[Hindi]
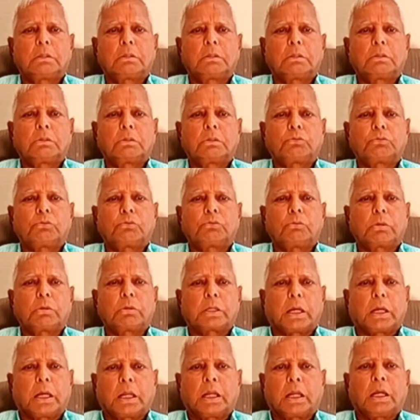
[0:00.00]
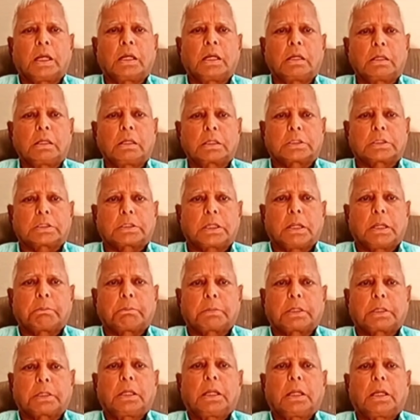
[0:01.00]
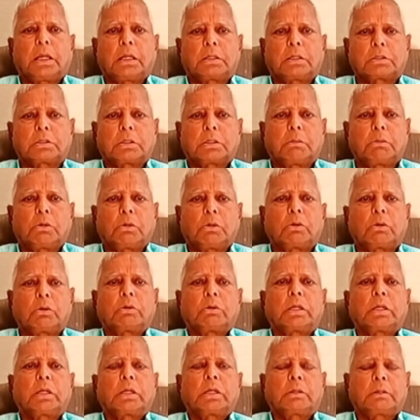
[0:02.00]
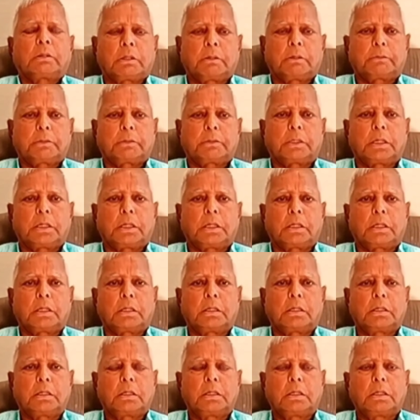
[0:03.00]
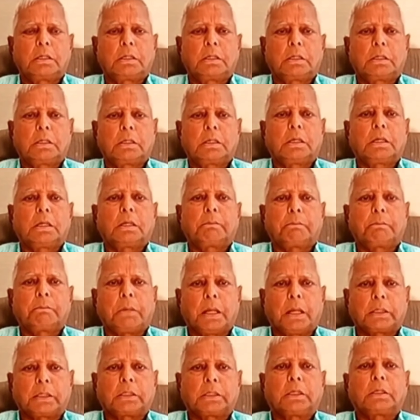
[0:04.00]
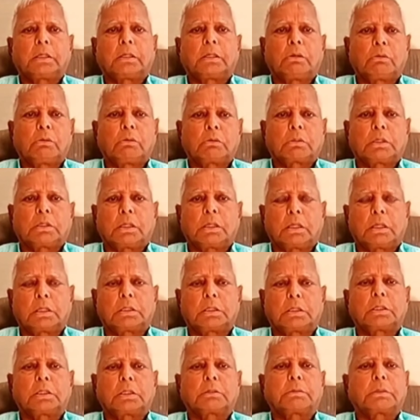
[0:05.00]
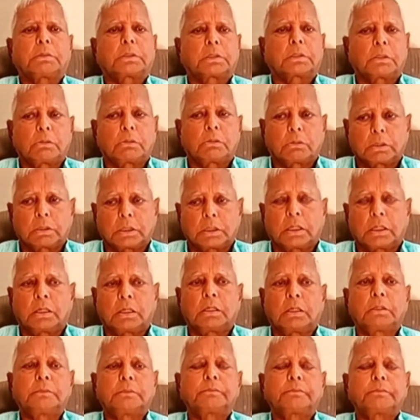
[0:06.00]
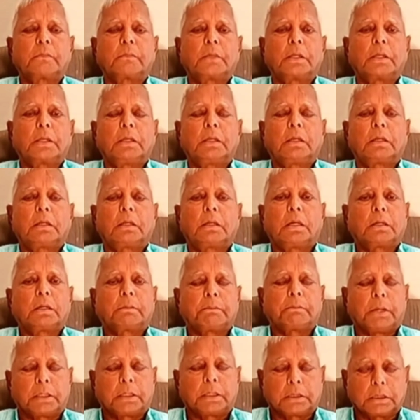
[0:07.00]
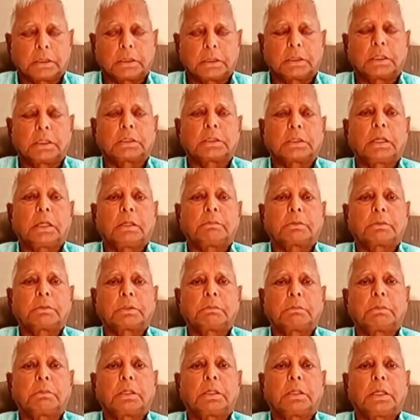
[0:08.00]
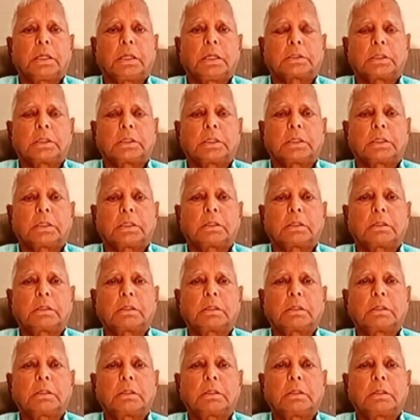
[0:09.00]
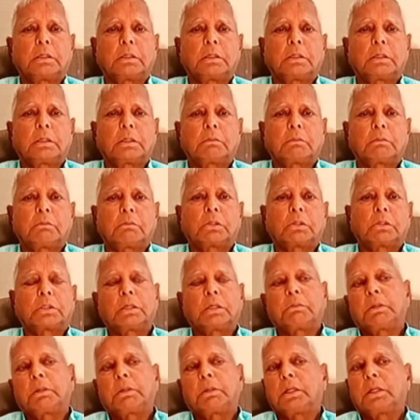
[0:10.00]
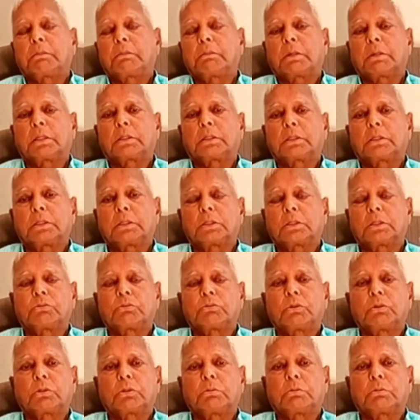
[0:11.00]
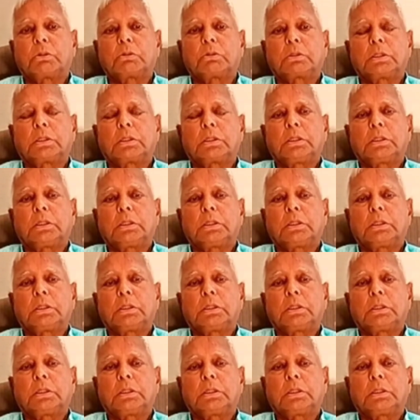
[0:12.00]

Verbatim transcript: स्वीकारा है एक्सेप्ट किया है सब लोगों ने एक्सेप्ट किया है हर पार्टी के लोग किया है देश भर से लोग या हर पार्टी के नेता हमसे मिलने आते हैं बोलते हैं भाई आपका तेजस्वी तो बहुत तेज है